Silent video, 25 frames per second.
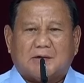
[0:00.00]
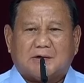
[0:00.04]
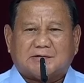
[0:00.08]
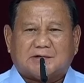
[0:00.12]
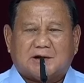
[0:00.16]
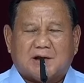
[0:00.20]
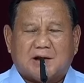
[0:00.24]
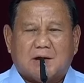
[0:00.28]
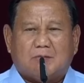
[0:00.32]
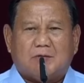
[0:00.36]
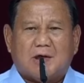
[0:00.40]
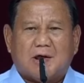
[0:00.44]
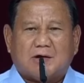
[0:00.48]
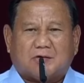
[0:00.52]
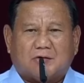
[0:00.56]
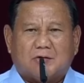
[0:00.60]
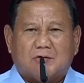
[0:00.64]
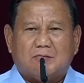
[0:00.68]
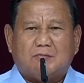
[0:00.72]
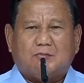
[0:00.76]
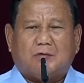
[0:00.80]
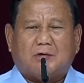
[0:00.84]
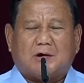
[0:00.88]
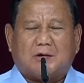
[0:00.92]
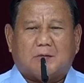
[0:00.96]

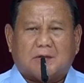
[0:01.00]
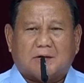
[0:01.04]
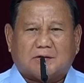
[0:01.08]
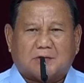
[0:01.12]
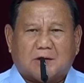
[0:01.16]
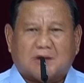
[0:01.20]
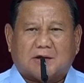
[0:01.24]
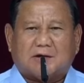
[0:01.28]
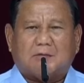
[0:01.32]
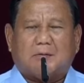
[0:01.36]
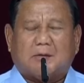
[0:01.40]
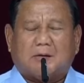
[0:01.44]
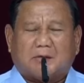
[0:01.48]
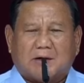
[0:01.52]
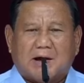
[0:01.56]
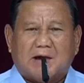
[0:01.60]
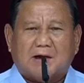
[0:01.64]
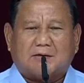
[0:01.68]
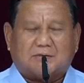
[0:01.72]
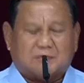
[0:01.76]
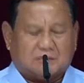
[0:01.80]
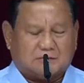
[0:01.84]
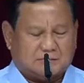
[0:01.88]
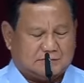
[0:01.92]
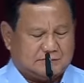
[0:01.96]
Wassalamualaikum warahmatullahi
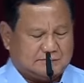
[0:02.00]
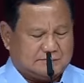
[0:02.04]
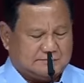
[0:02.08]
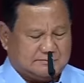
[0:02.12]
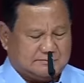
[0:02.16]
wabarakatuh.